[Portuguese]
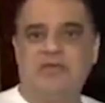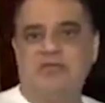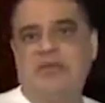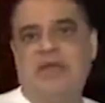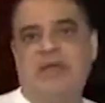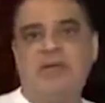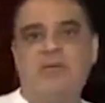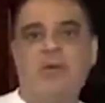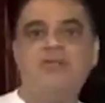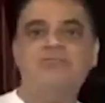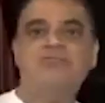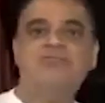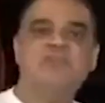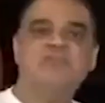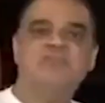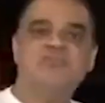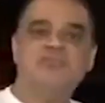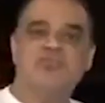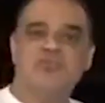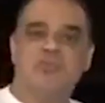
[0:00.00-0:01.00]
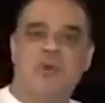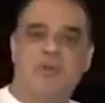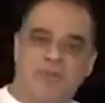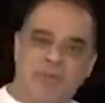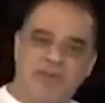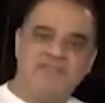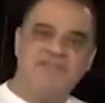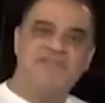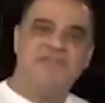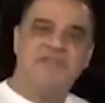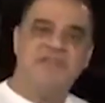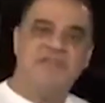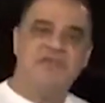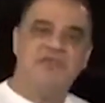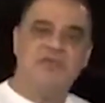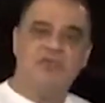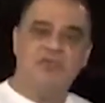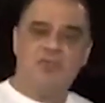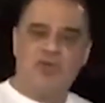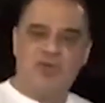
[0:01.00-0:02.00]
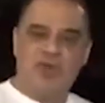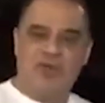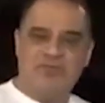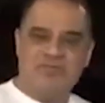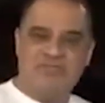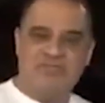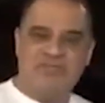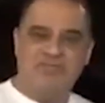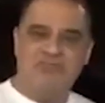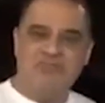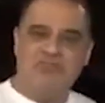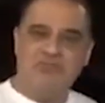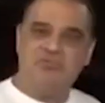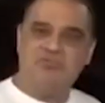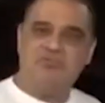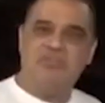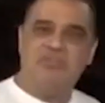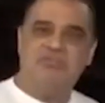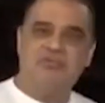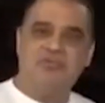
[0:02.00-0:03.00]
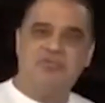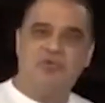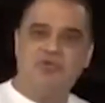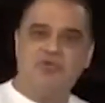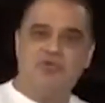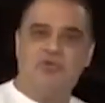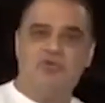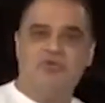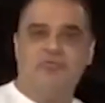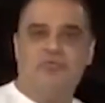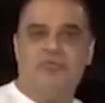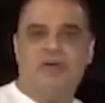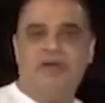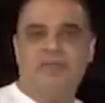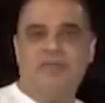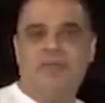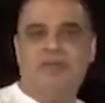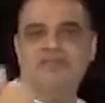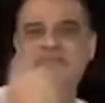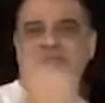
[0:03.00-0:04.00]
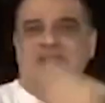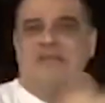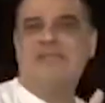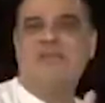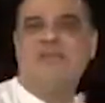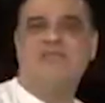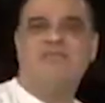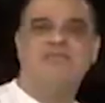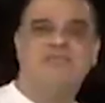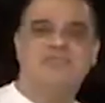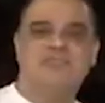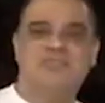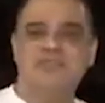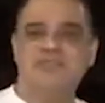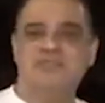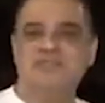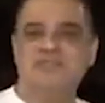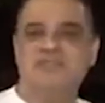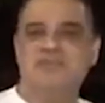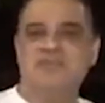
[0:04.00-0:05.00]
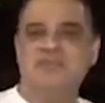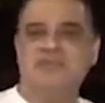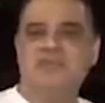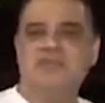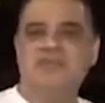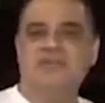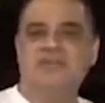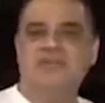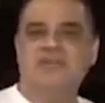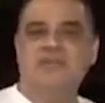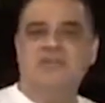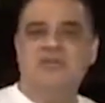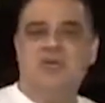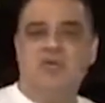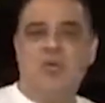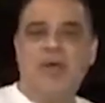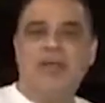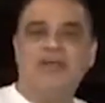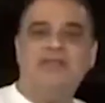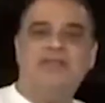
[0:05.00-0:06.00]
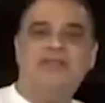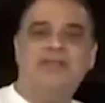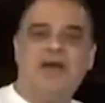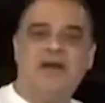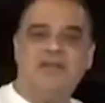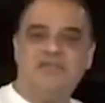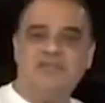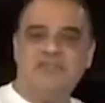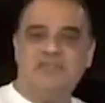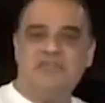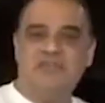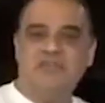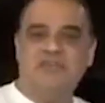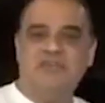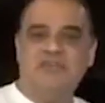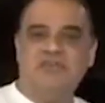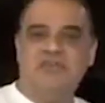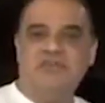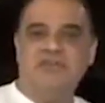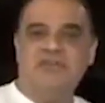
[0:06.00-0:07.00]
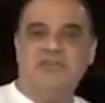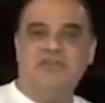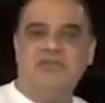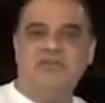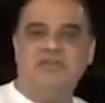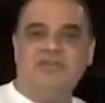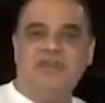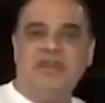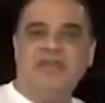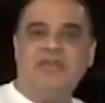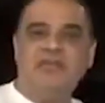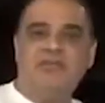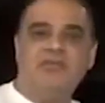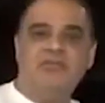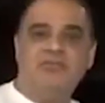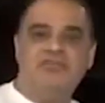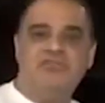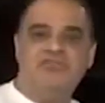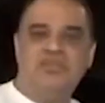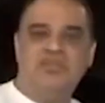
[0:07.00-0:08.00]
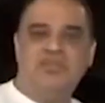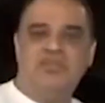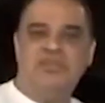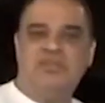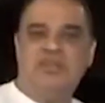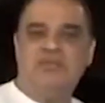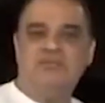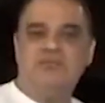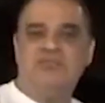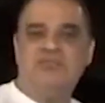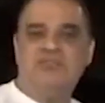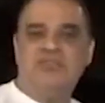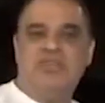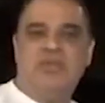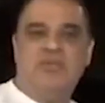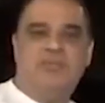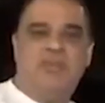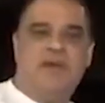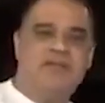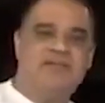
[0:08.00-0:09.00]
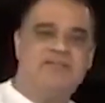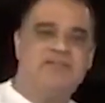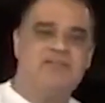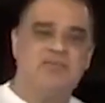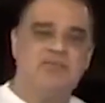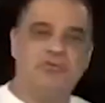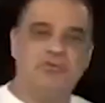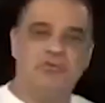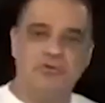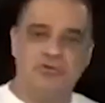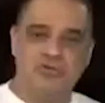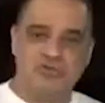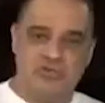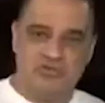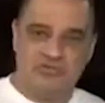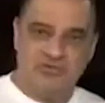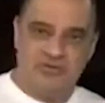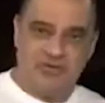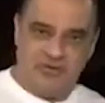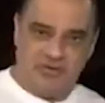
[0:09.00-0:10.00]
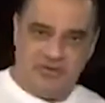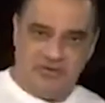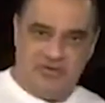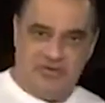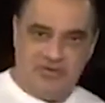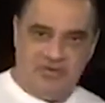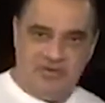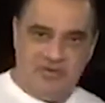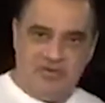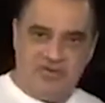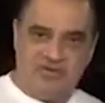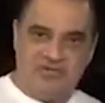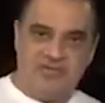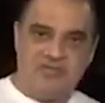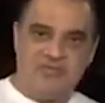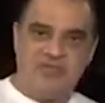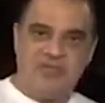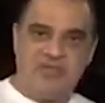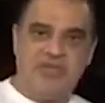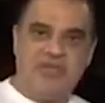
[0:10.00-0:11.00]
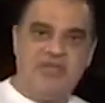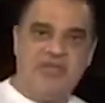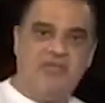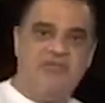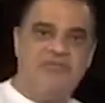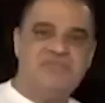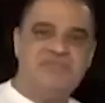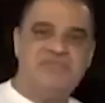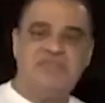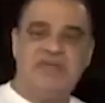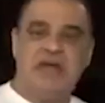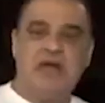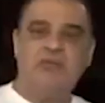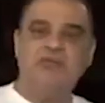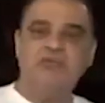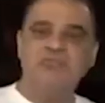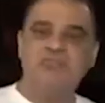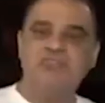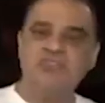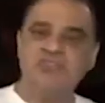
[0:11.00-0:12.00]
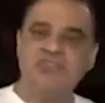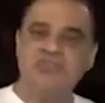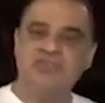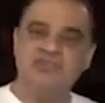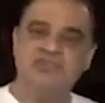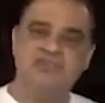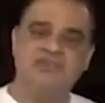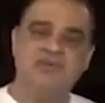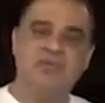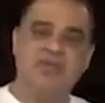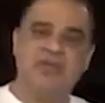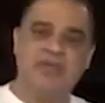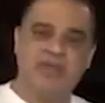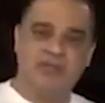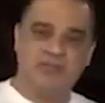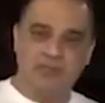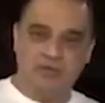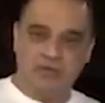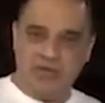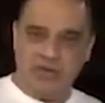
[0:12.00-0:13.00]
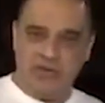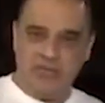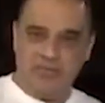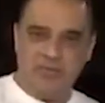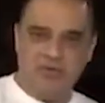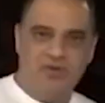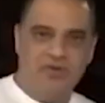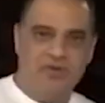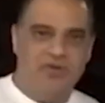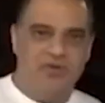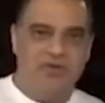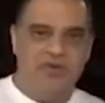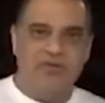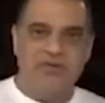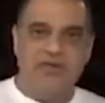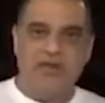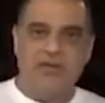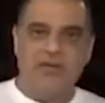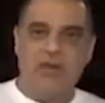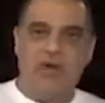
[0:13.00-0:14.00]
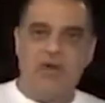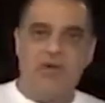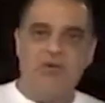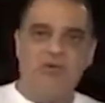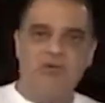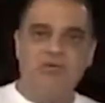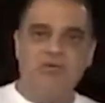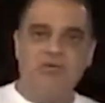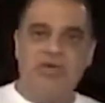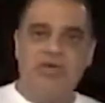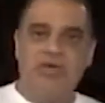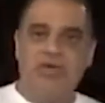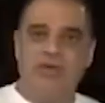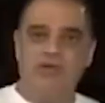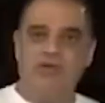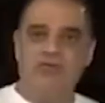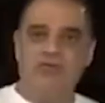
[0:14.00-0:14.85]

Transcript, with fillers: na qual estamos com uma parceria com o programa 100% Motor, para passar para vocês qualidade e tecnologia em termos de reparação automotiva. Estamos aqui na oficina Auto Estilo, em São Bernardo do Campo, na qual é,